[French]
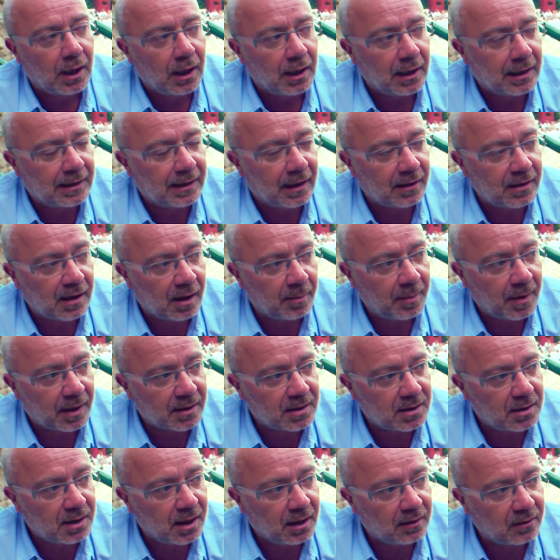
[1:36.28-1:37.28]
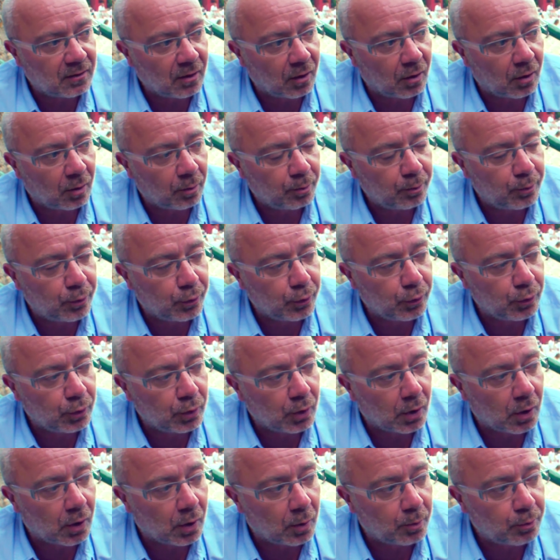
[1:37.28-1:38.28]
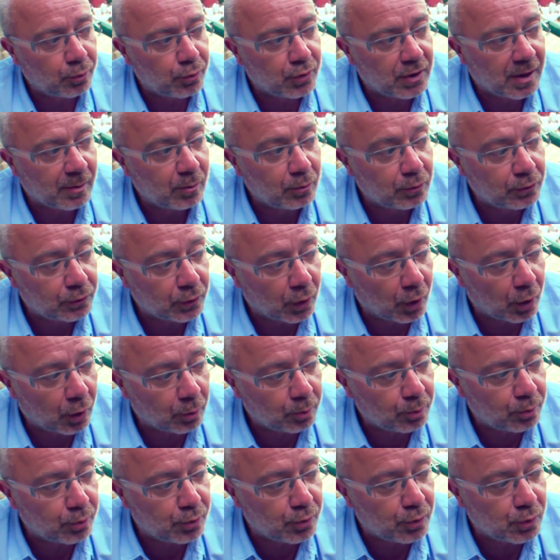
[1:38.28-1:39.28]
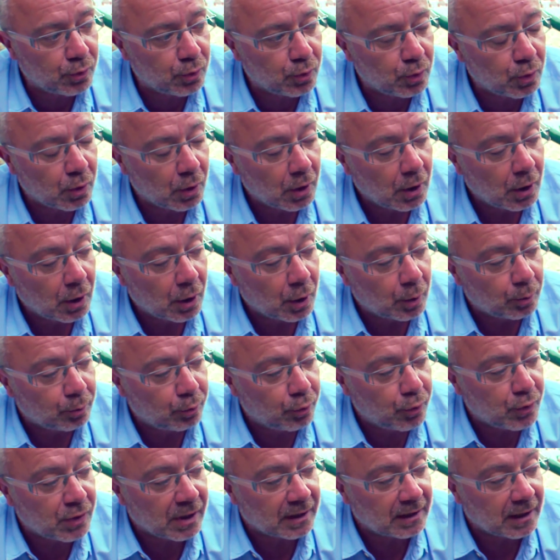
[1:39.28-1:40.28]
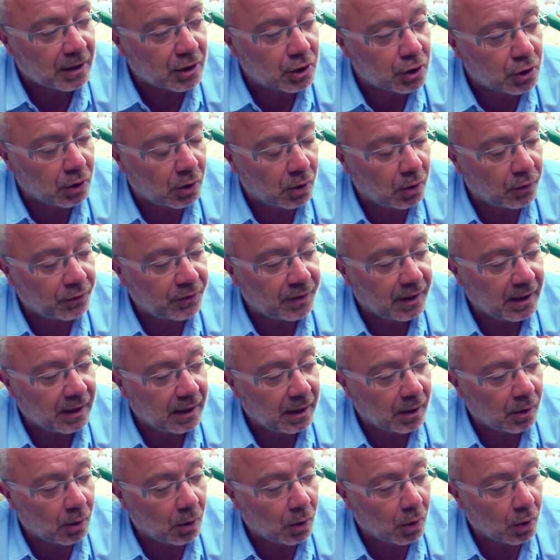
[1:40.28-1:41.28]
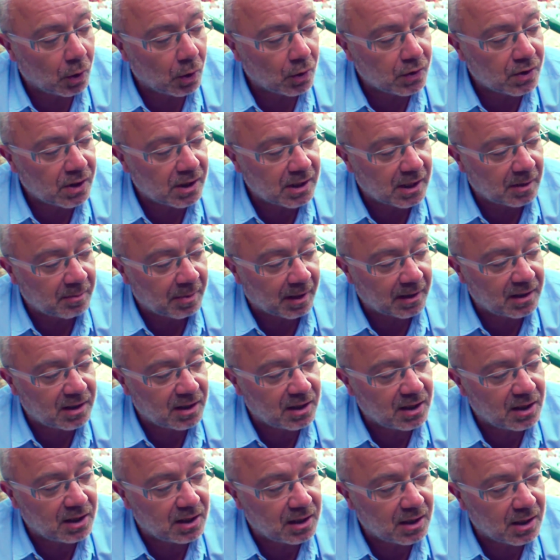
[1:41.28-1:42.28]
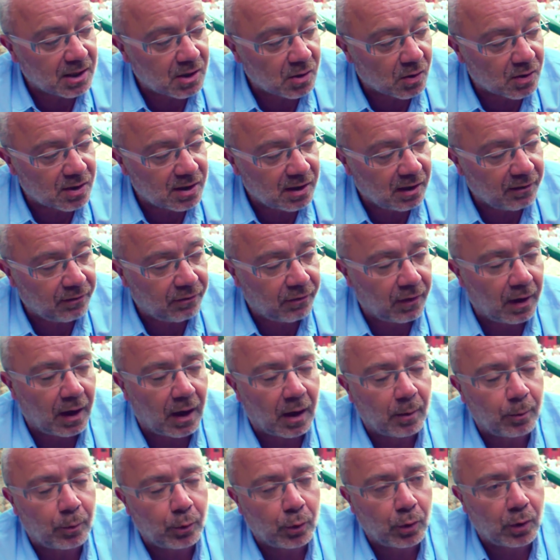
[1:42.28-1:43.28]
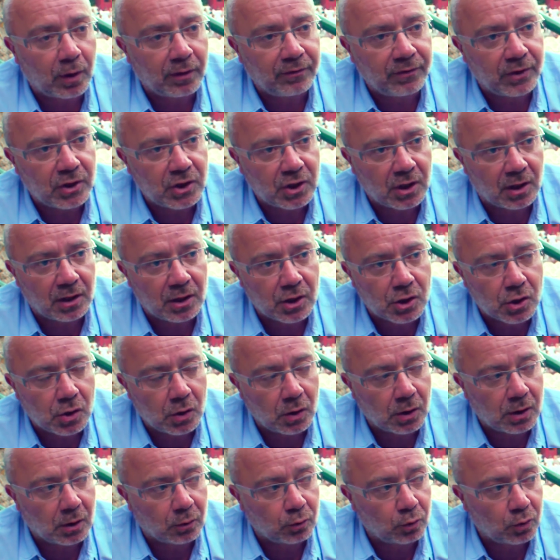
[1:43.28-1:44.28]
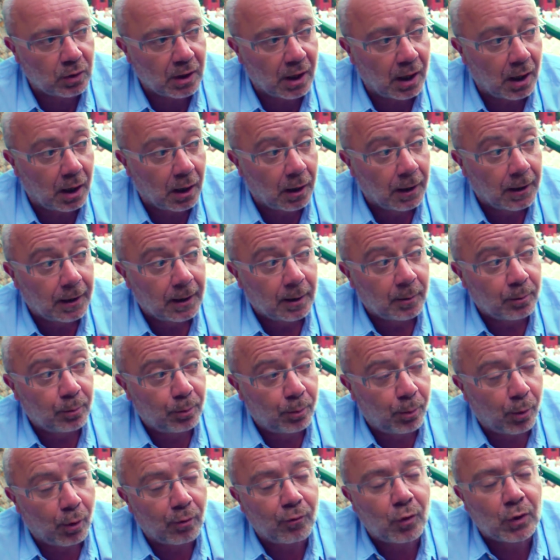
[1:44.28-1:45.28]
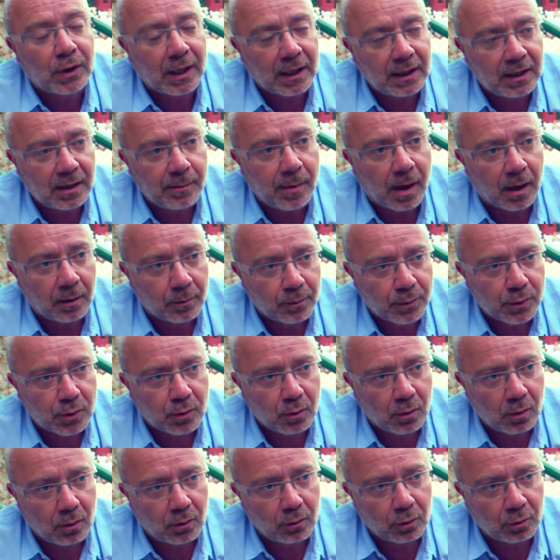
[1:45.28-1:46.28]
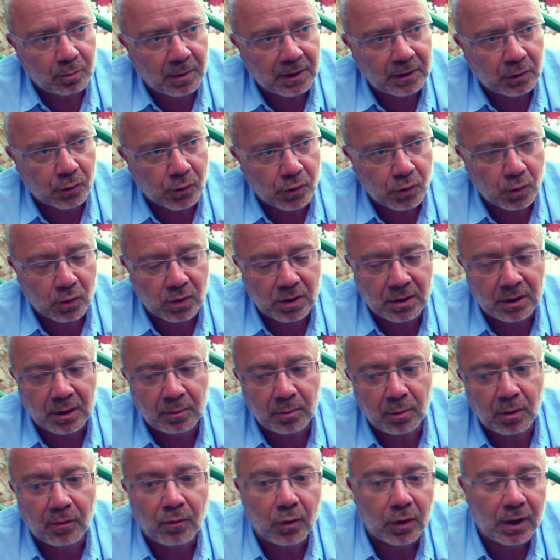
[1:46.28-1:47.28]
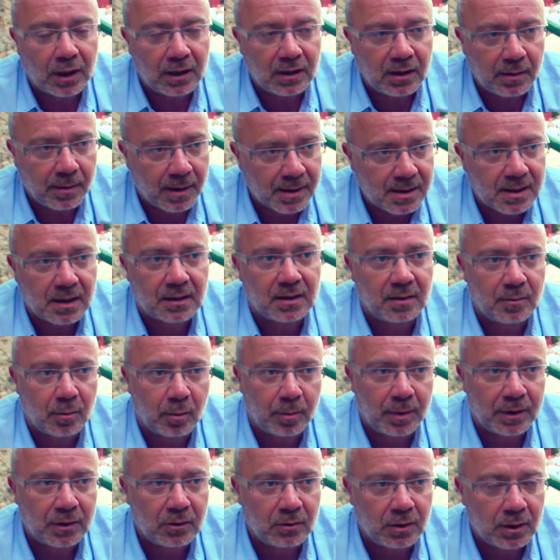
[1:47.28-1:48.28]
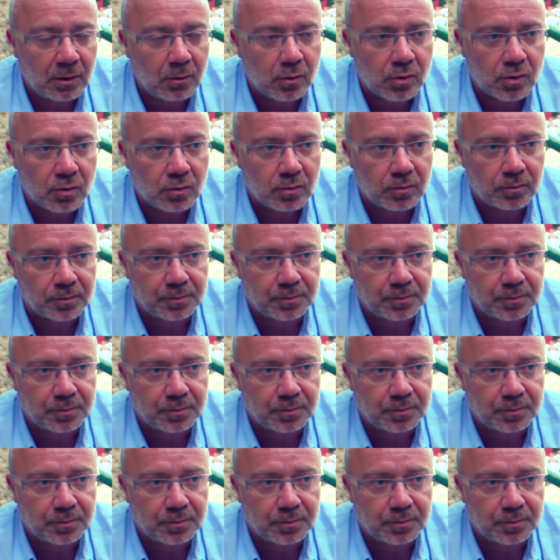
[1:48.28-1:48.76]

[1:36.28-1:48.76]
la dernière partie étant plus euh, émouvante, plus, plus attachante et euh, c'est cette partie qui est censée faire un peu réfléchir les gens et en tout cas provoquer le débat, puisque notre prétention c'était de provoquer le débat, certainement pas de donner de leçons.